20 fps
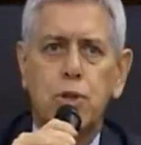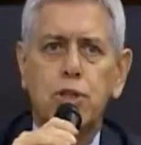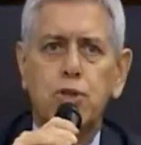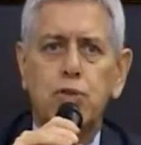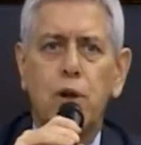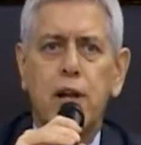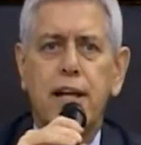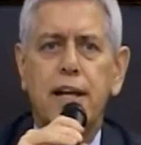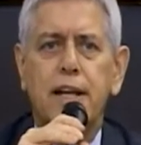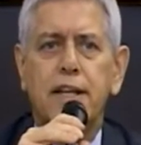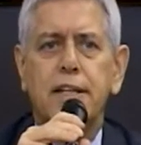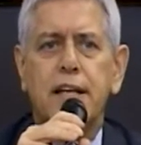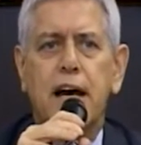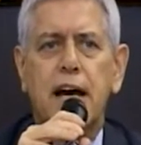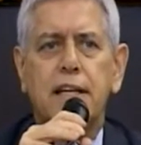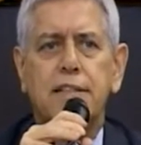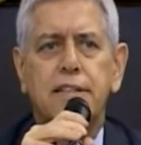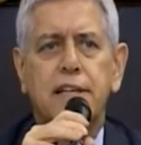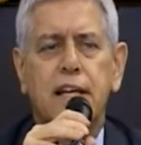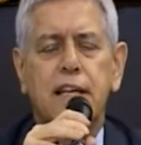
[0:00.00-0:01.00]
duas
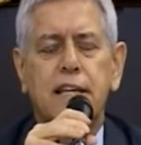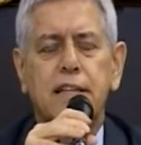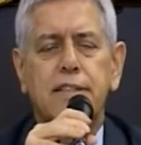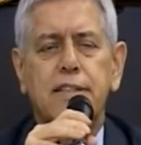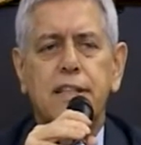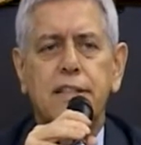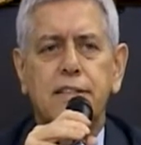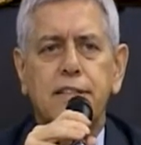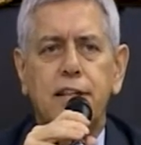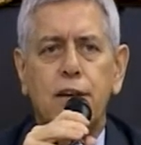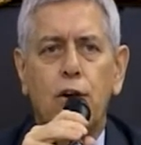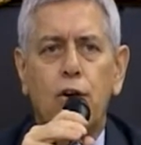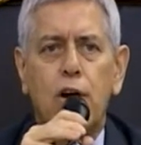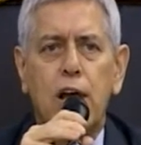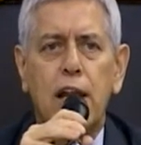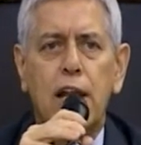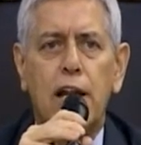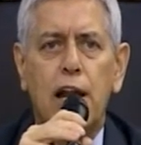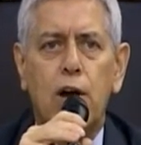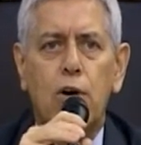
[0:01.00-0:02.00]
solenidades aqui se
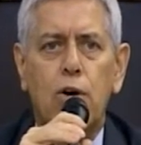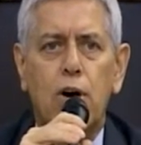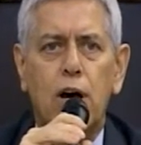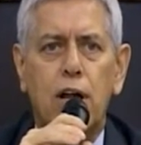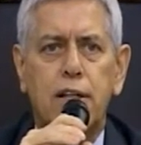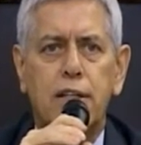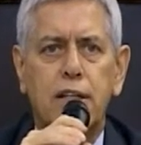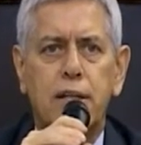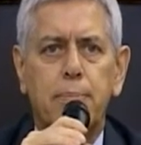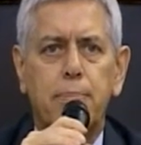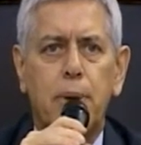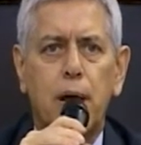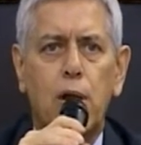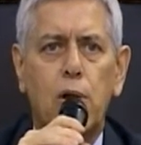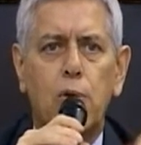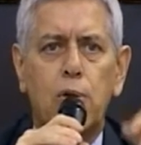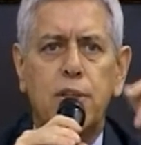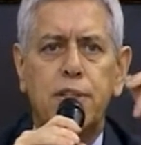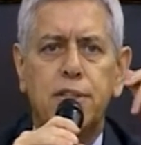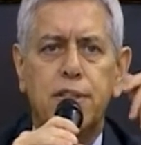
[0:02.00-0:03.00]
desenrola na ordem,
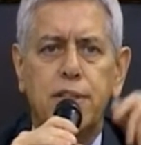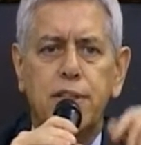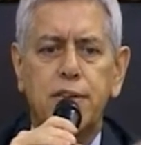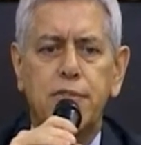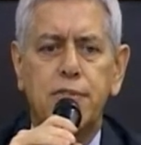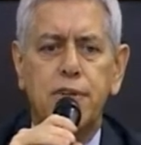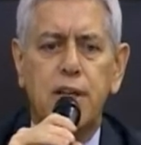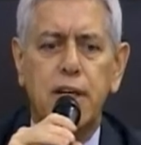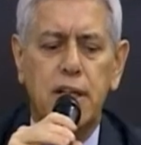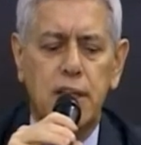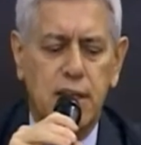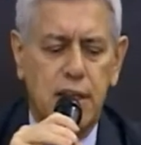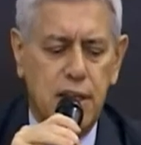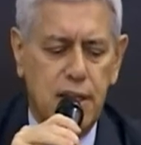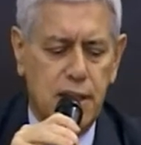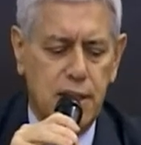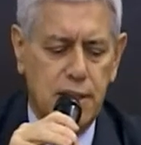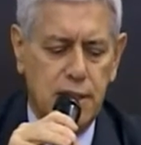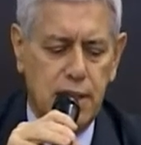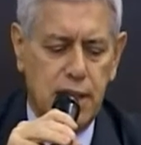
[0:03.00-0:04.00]
para a oitiva
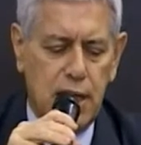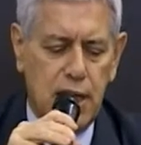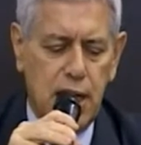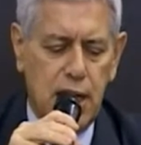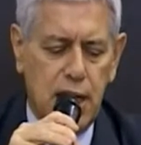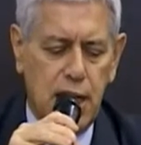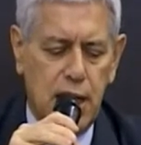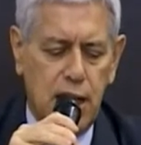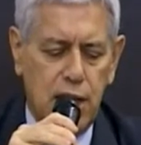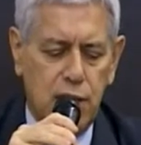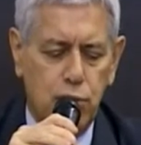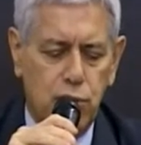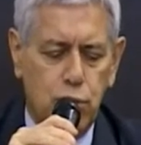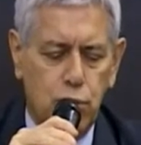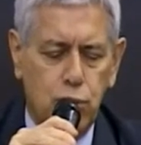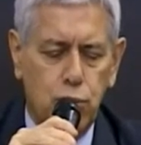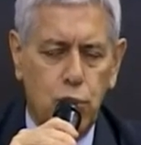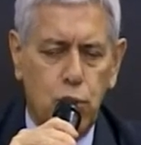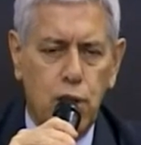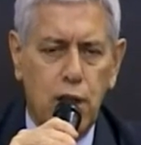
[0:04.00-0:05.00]
da
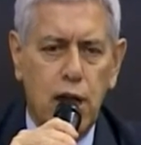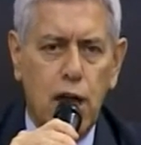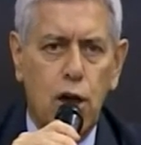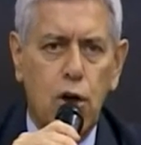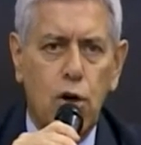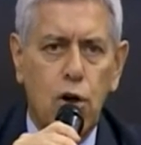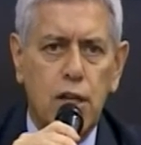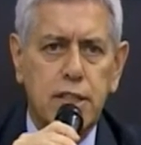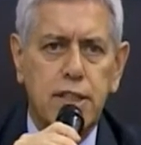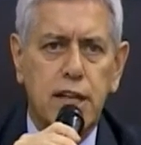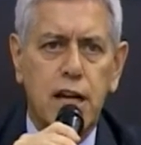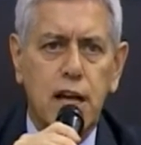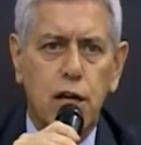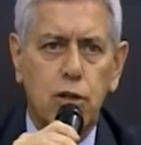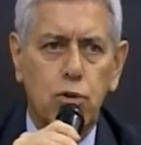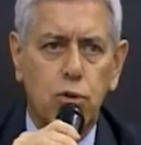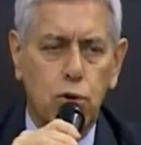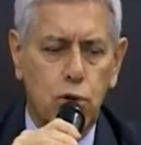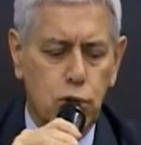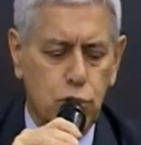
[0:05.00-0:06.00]
doutora Rosa
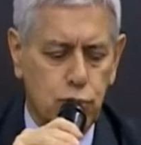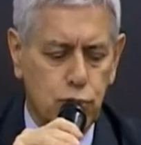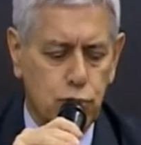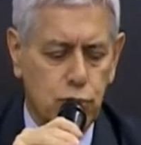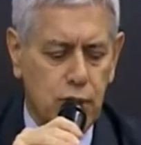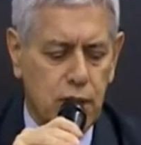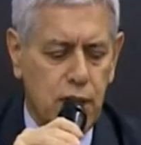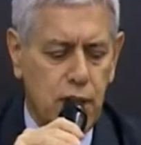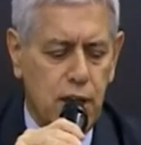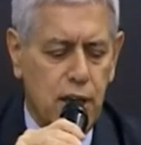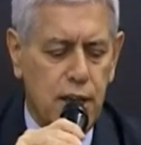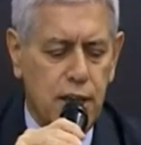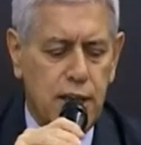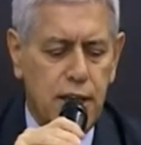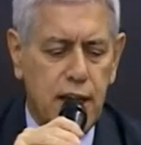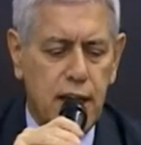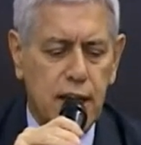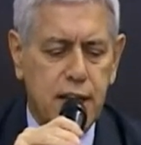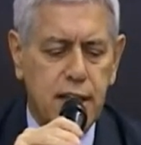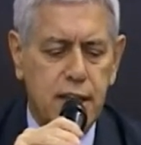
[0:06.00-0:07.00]
Cardoso,
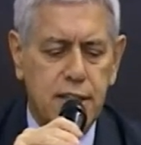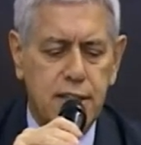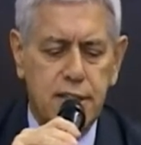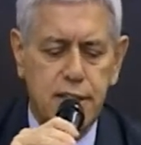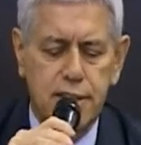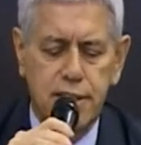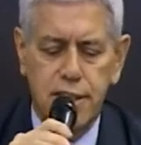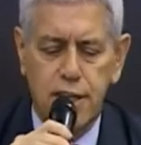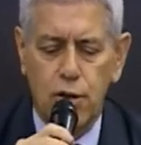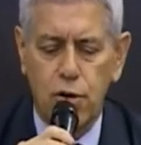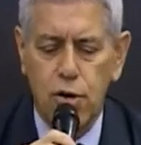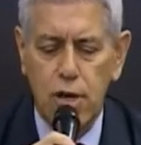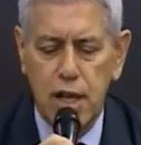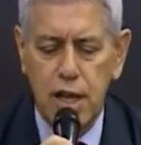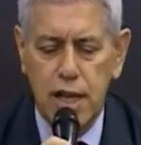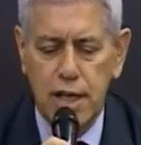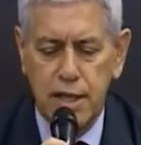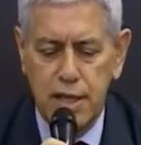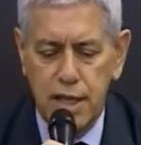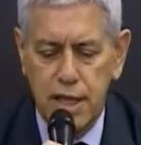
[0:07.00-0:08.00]
e é aqui se
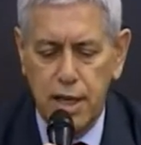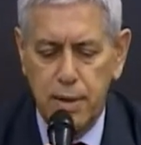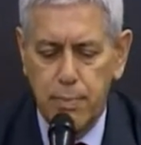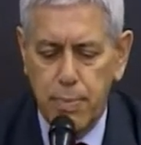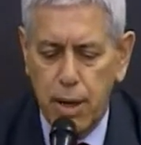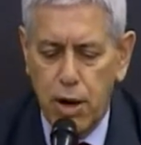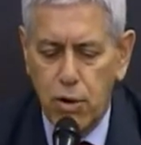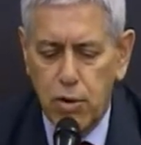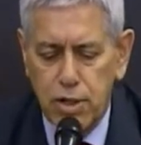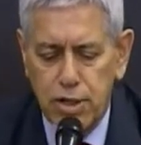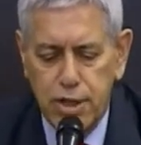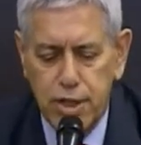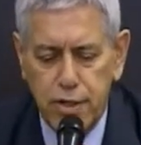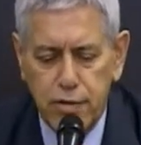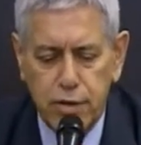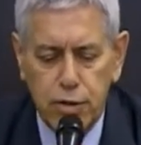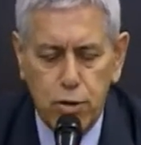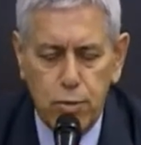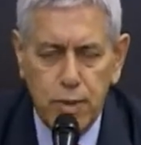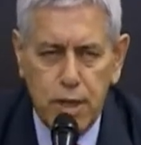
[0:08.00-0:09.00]
desenrola aqui, para a
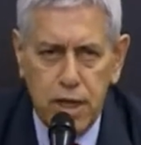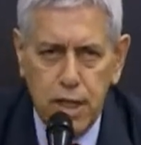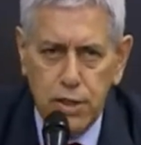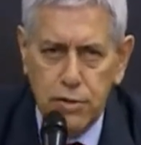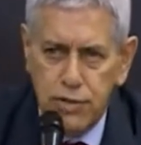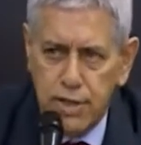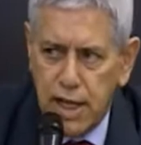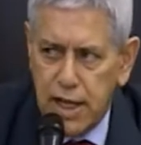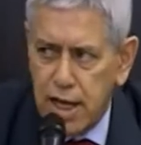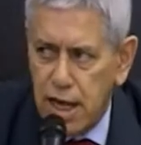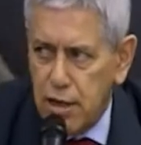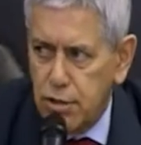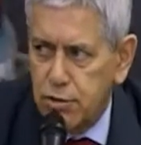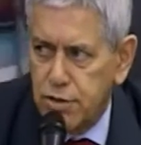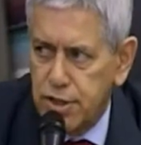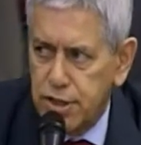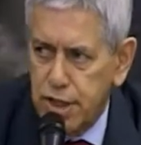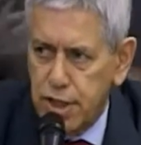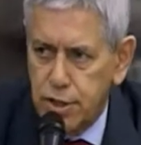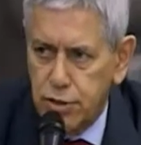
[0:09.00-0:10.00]
oitiva do ministro Zé
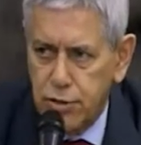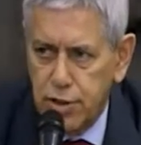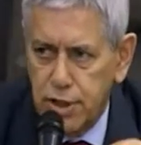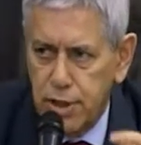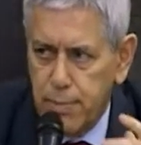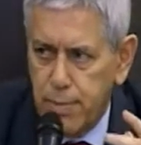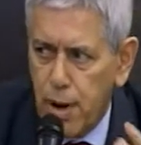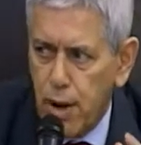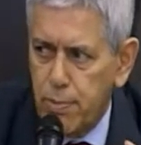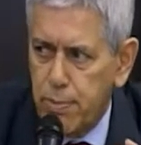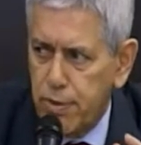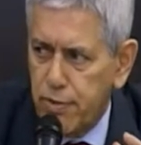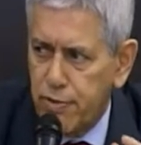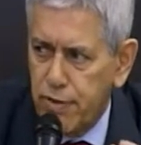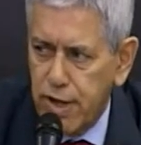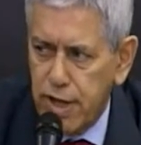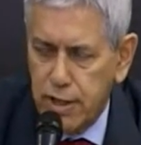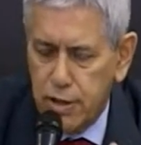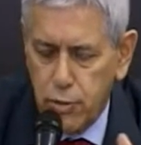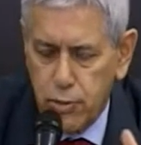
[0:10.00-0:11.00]
Carlos Dias, de Bal
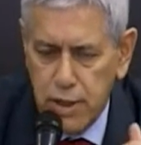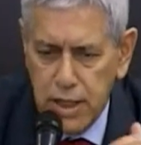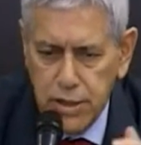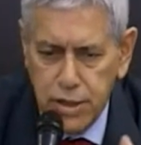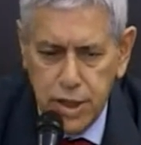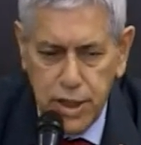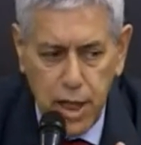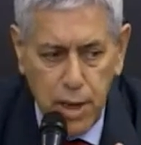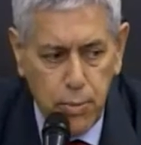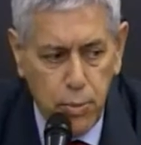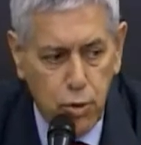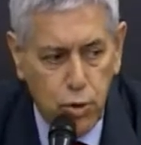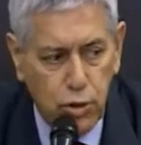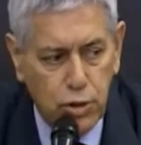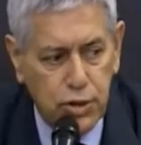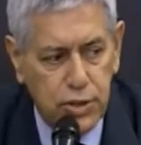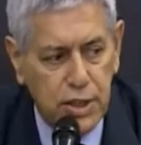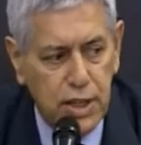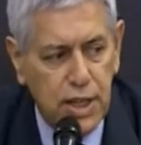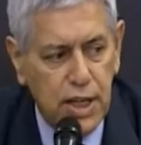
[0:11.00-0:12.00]
Piveto, Adida
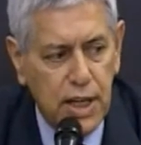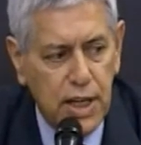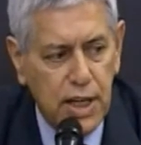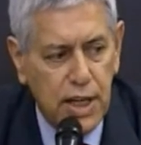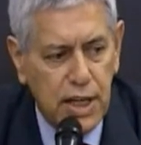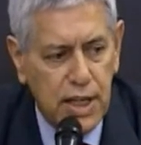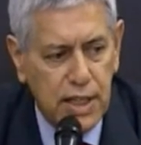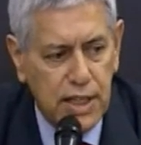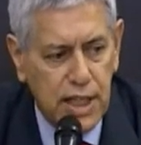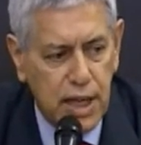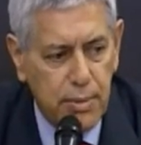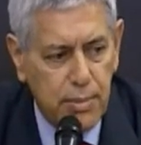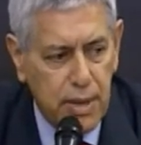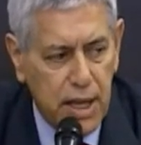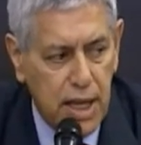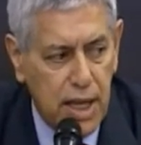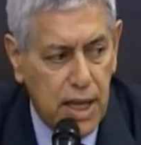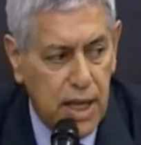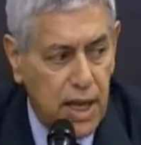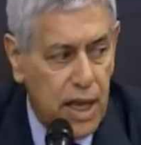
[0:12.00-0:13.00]
Mus, e
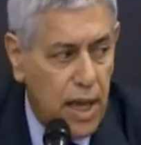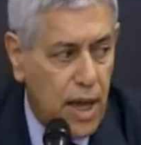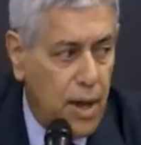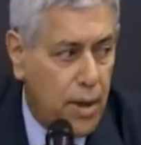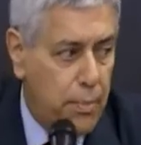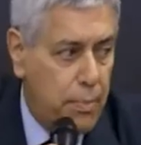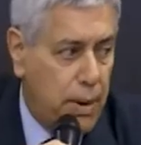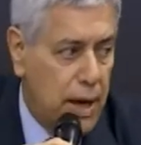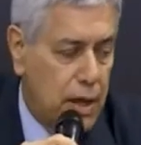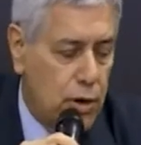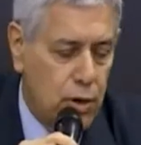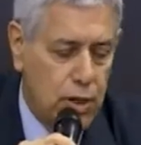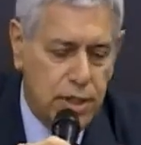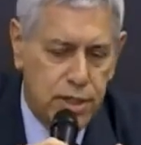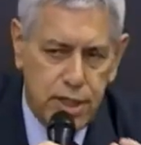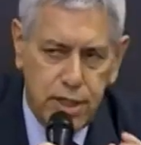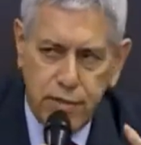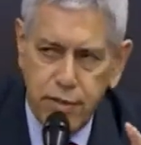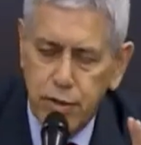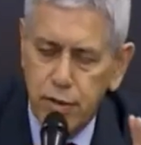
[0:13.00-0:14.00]
também para a
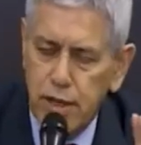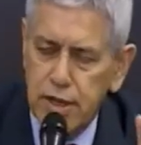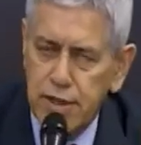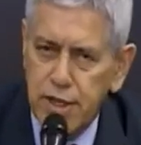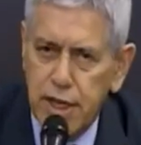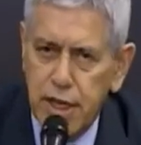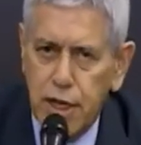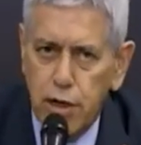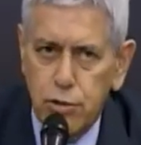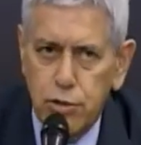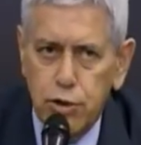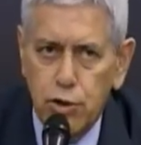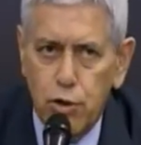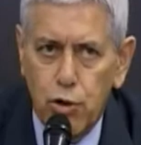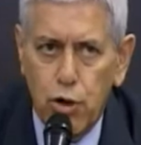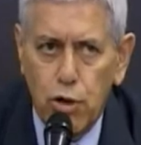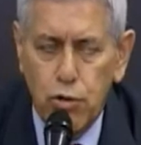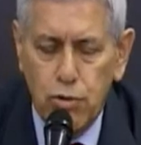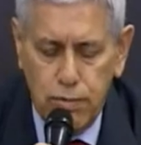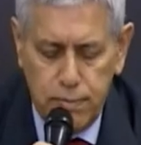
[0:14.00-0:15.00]
oitiva do Adriano
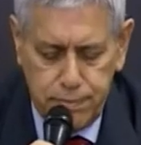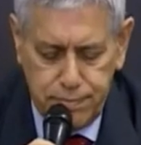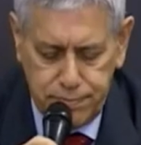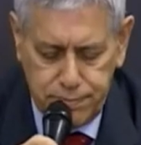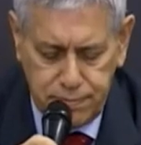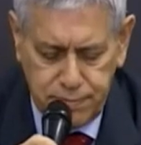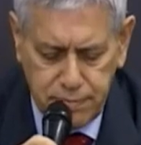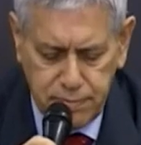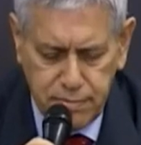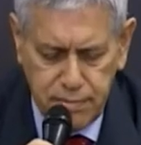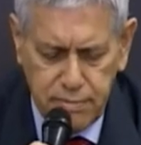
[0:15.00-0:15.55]
Diogo,